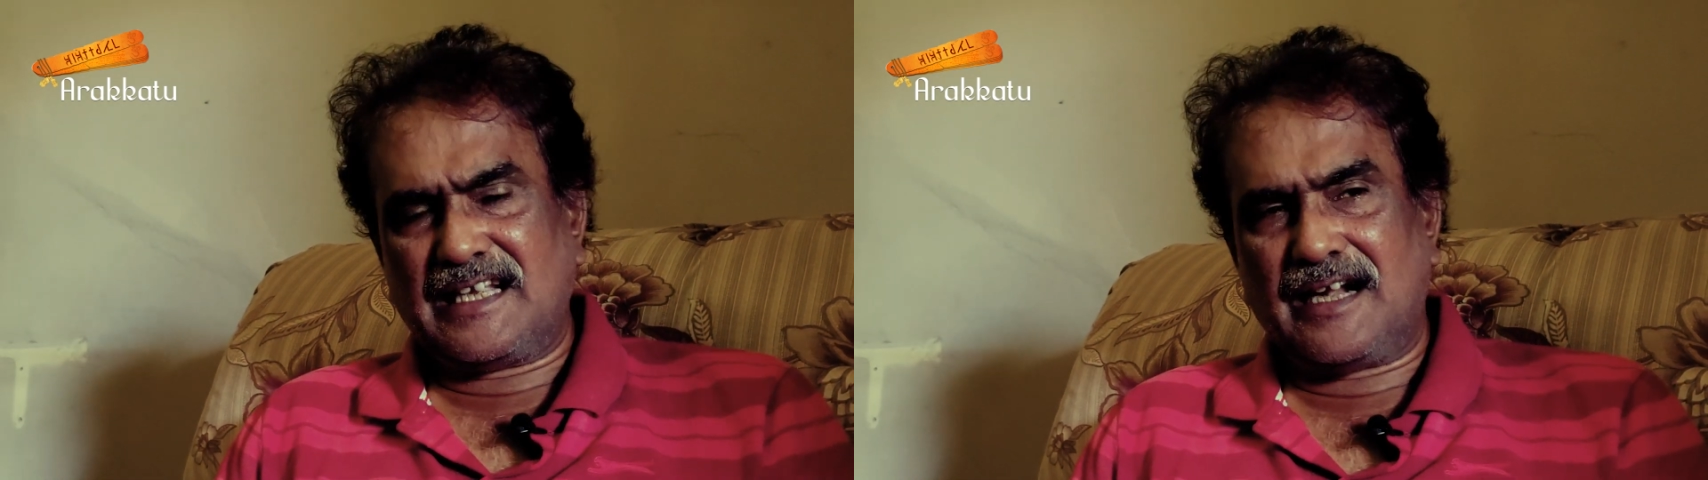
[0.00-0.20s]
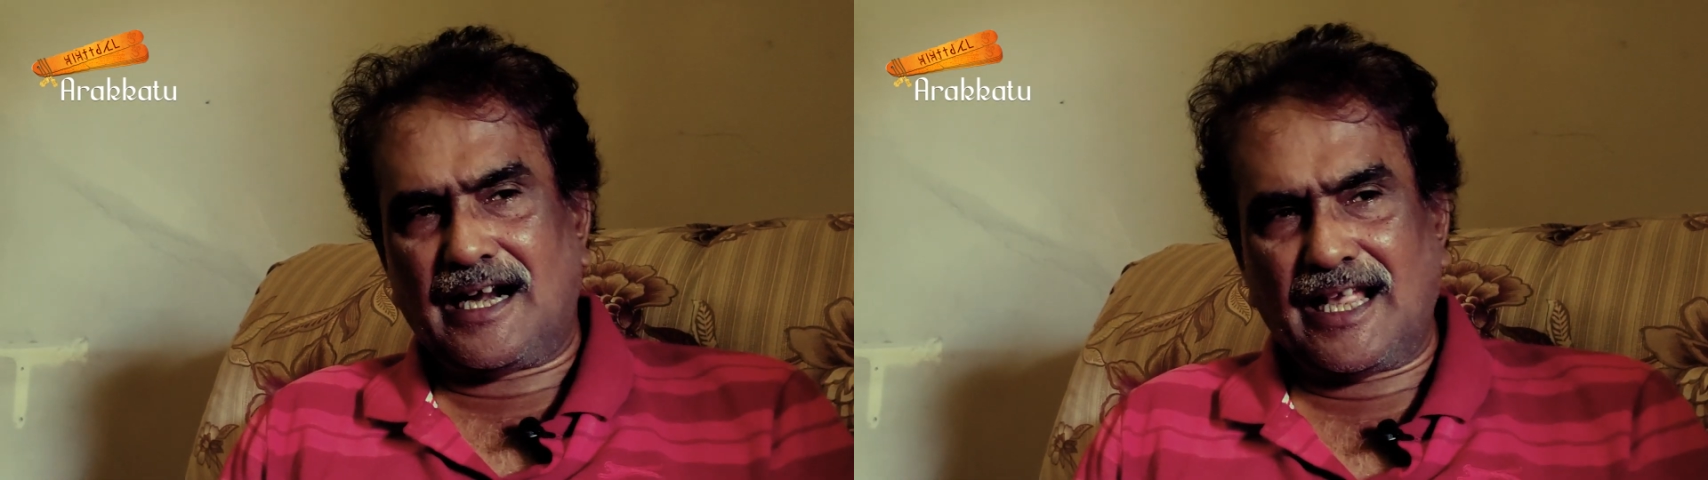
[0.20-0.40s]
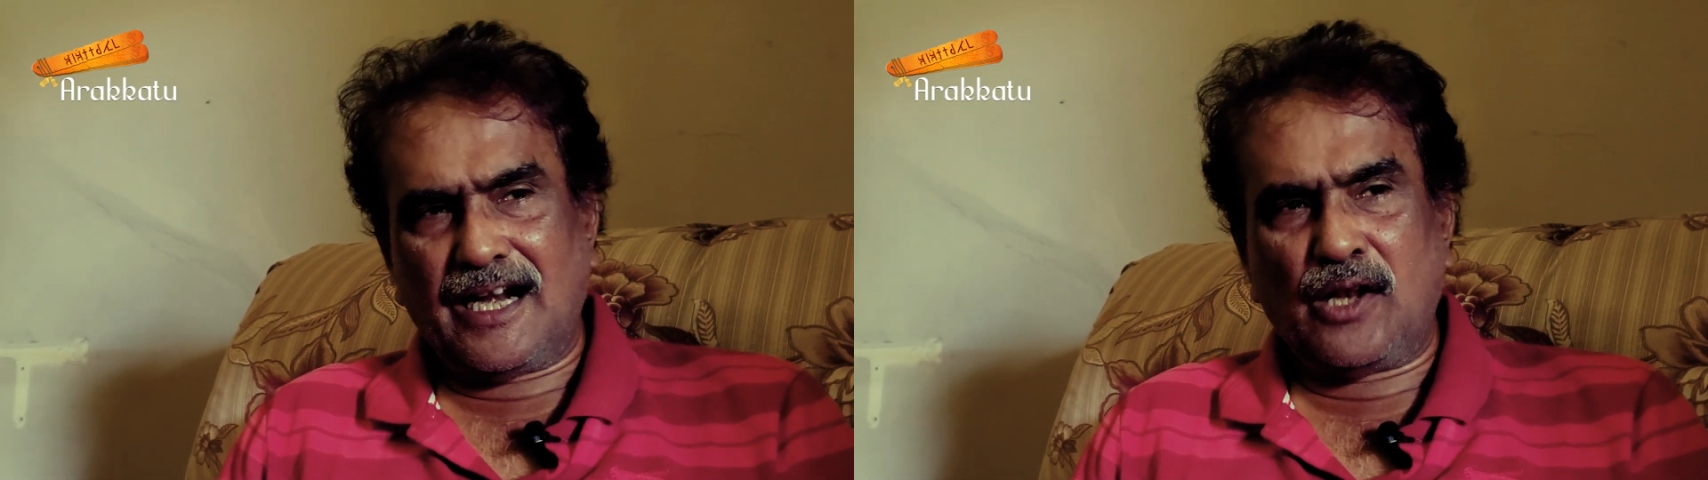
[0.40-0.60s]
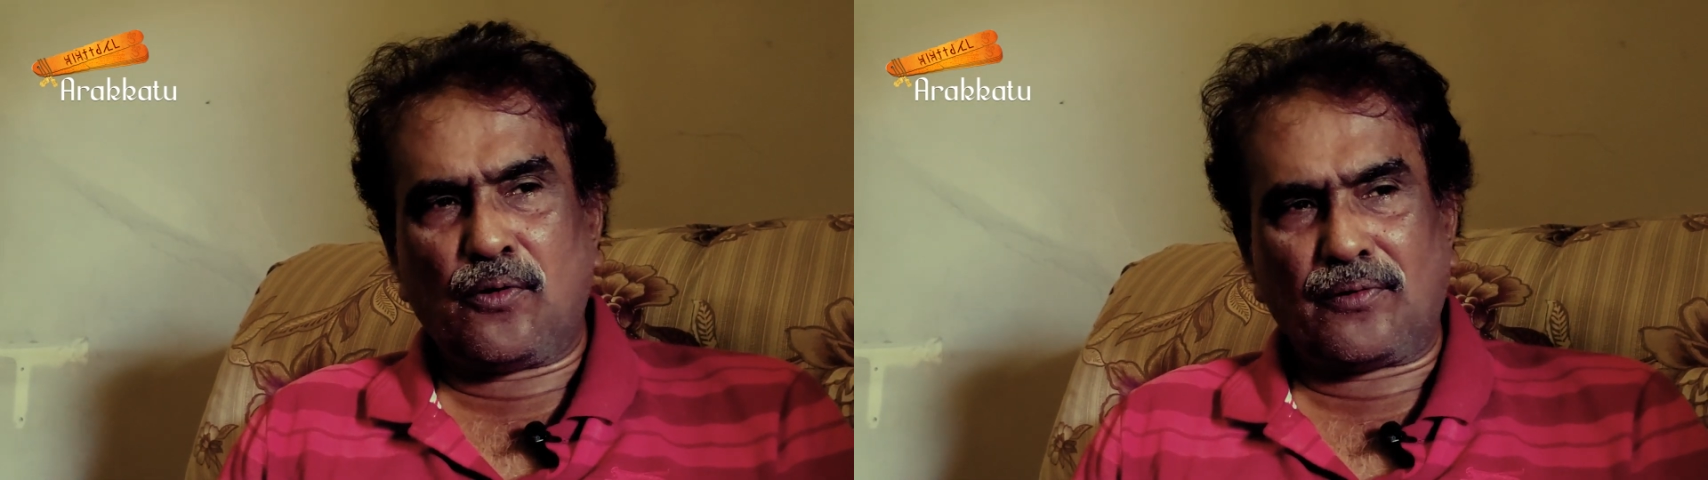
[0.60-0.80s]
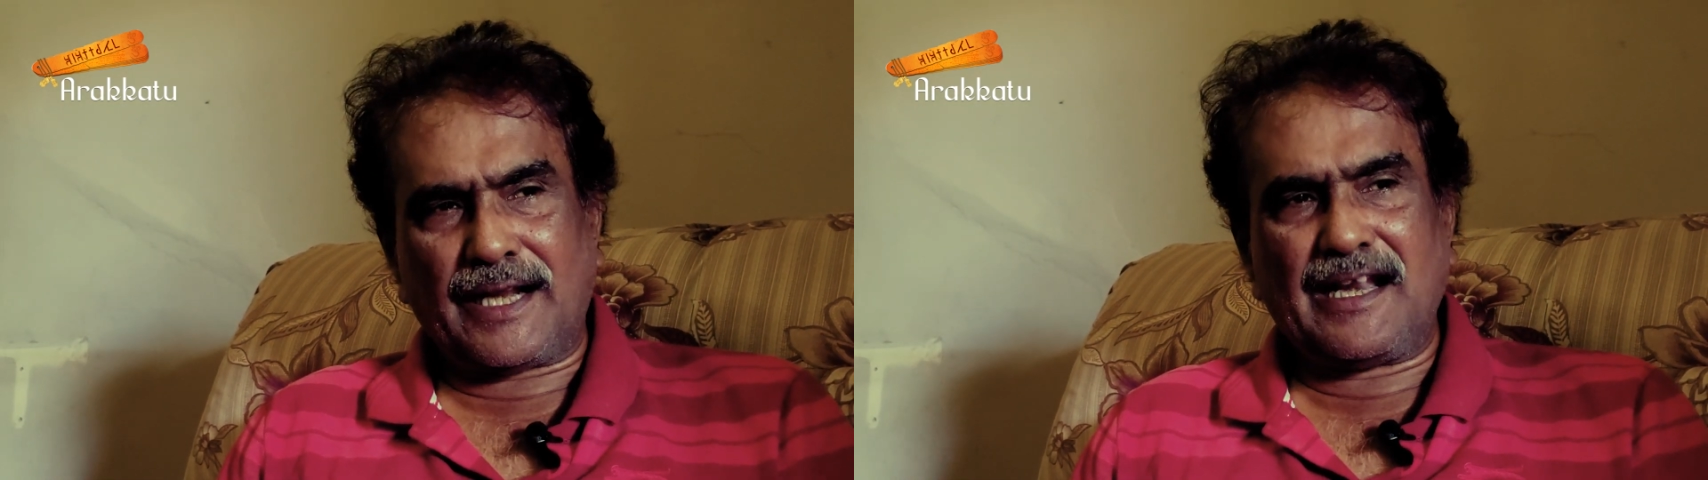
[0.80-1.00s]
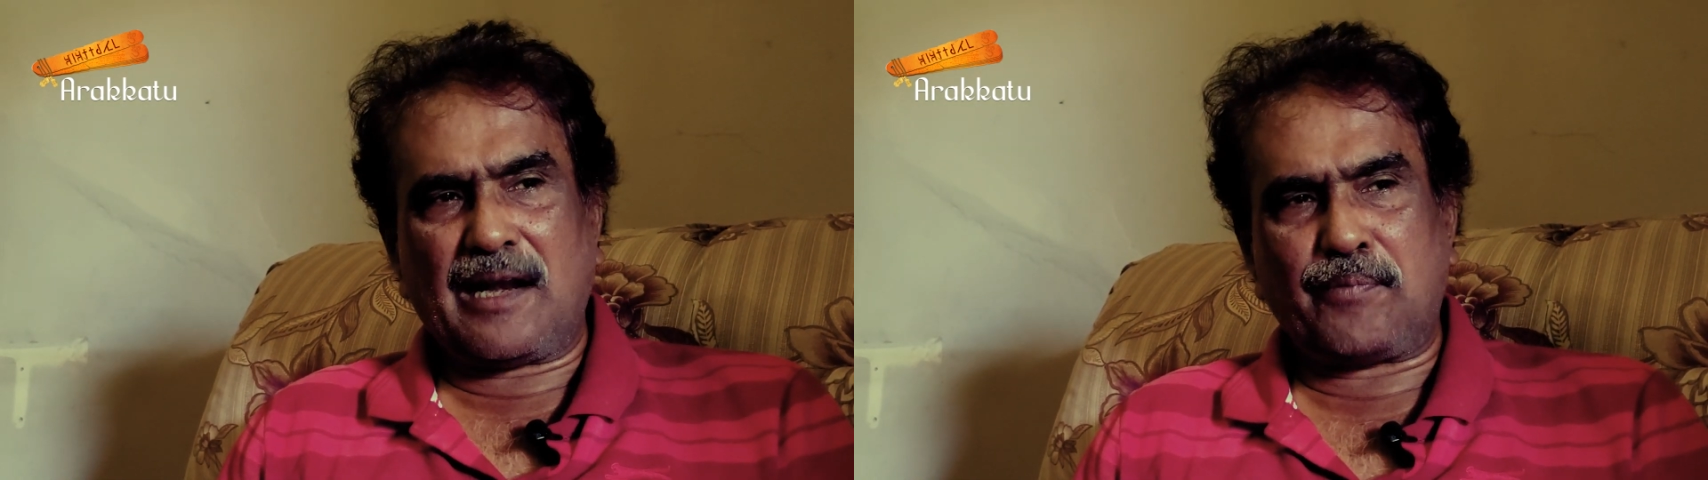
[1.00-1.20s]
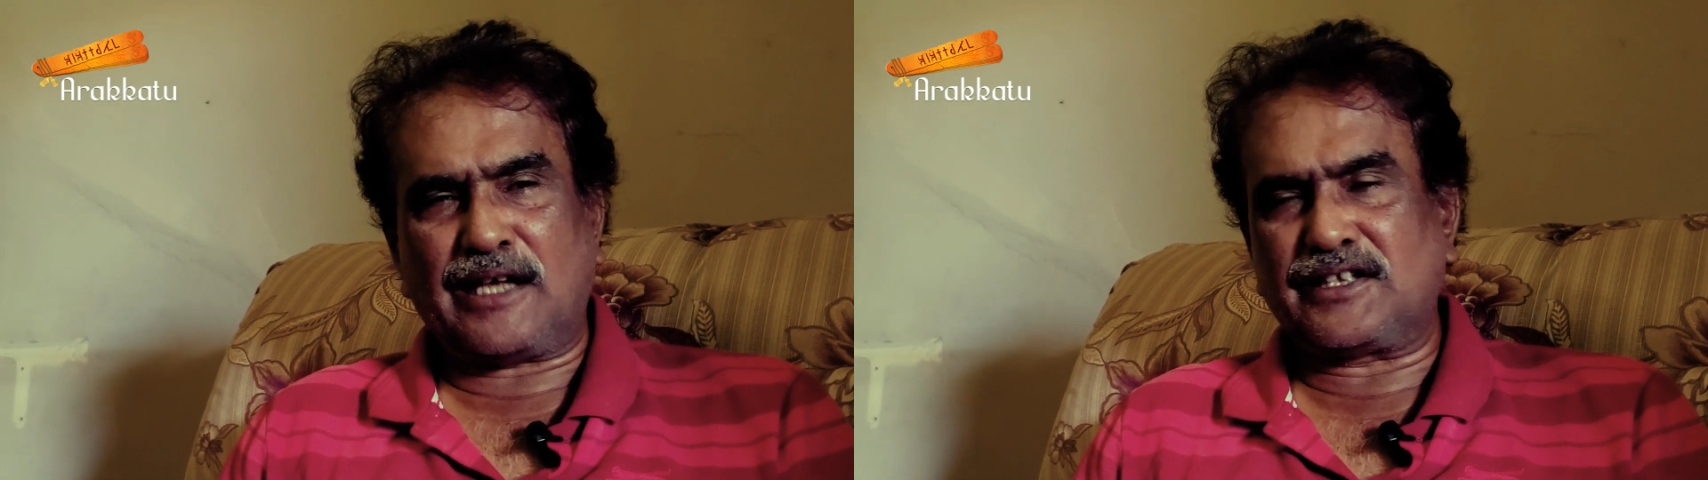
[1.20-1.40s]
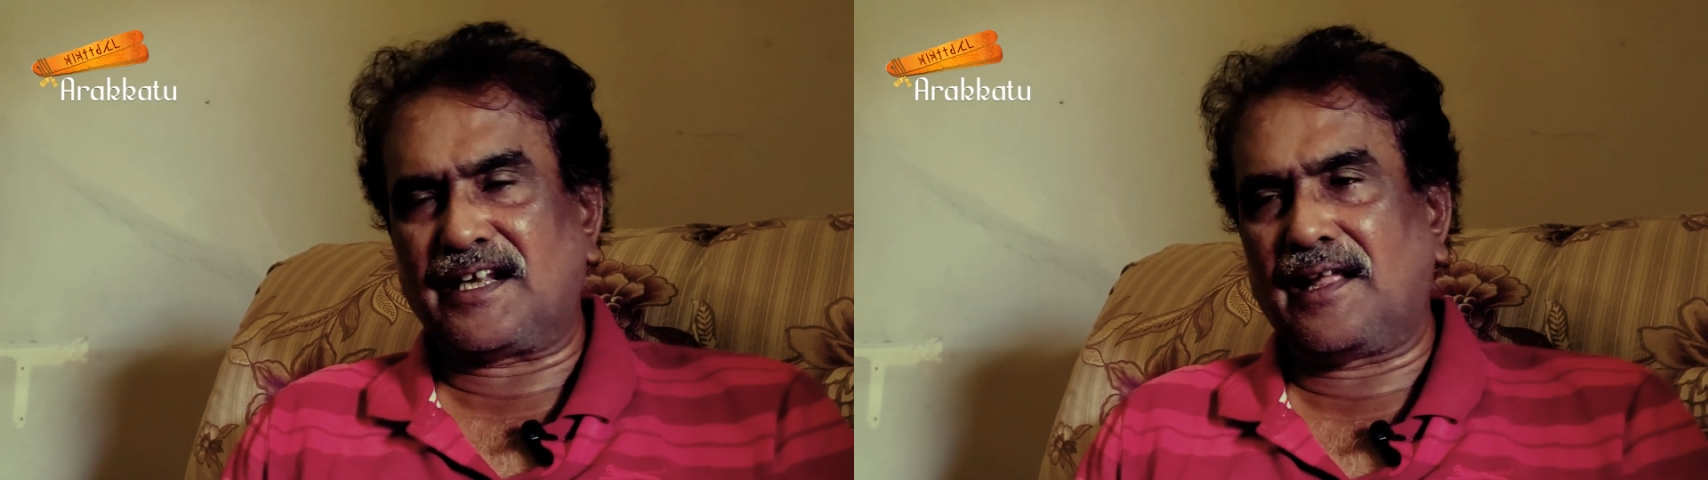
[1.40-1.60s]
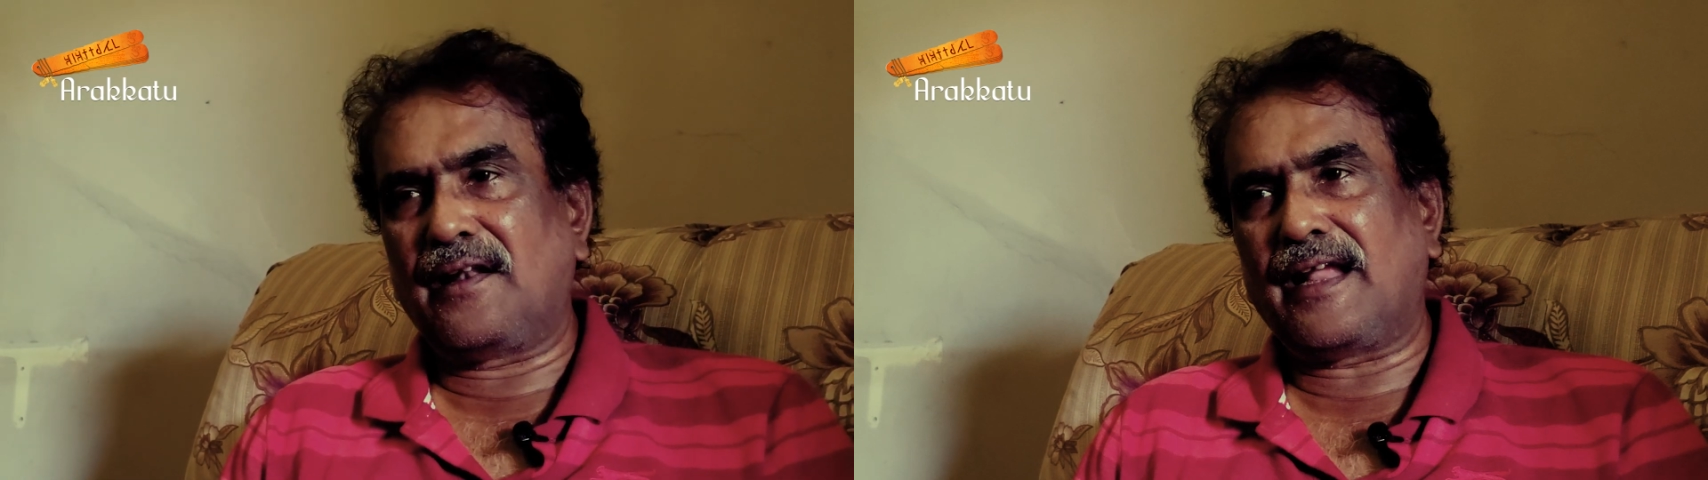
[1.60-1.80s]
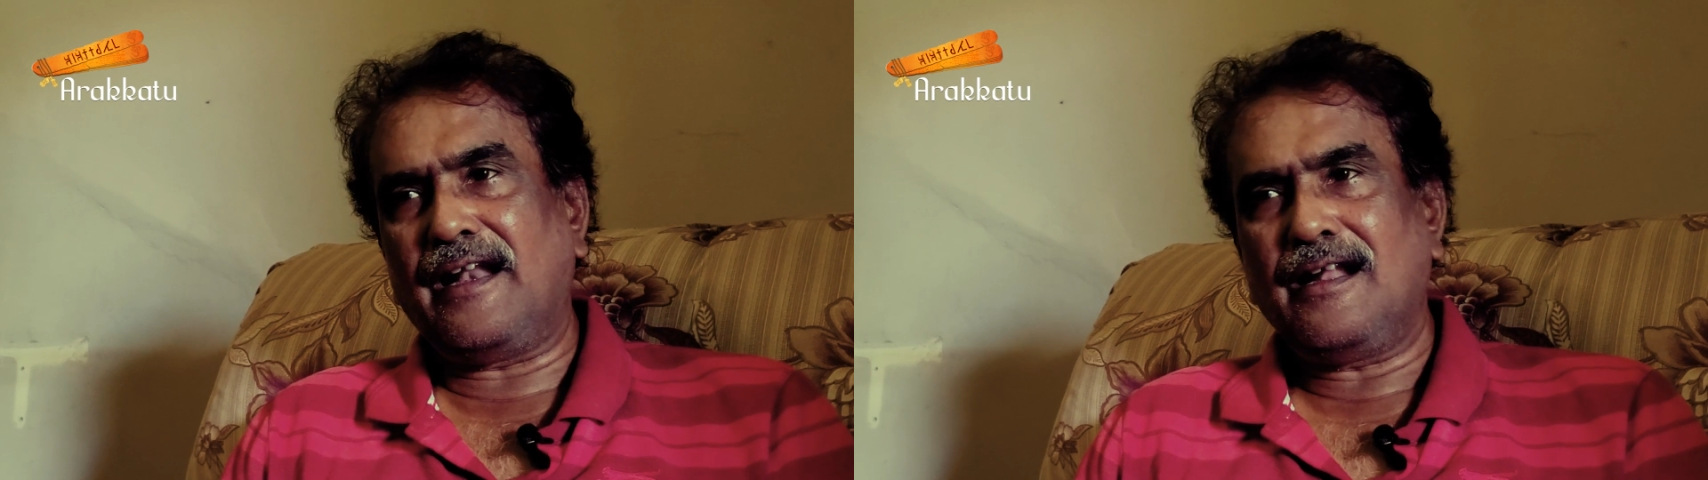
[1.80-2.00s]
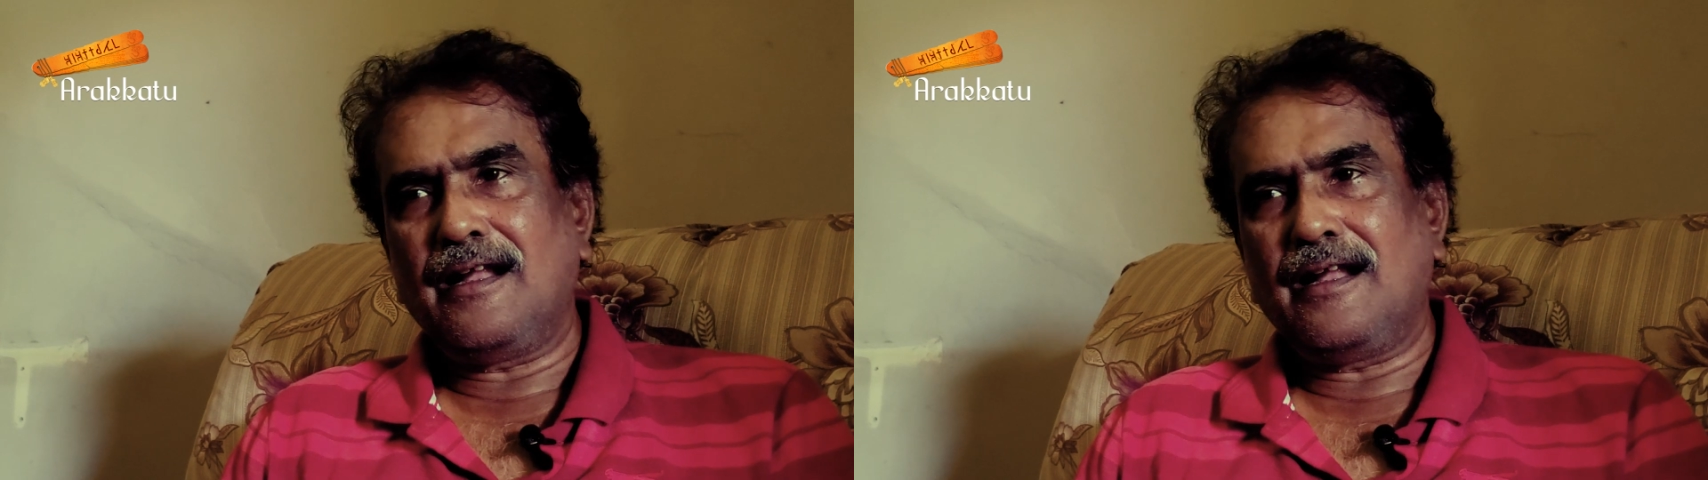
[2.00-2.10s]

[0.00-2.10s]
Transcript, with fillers: நாடகங்கள் ஒன்றை நான் பார்த்திருக்கின்றேன்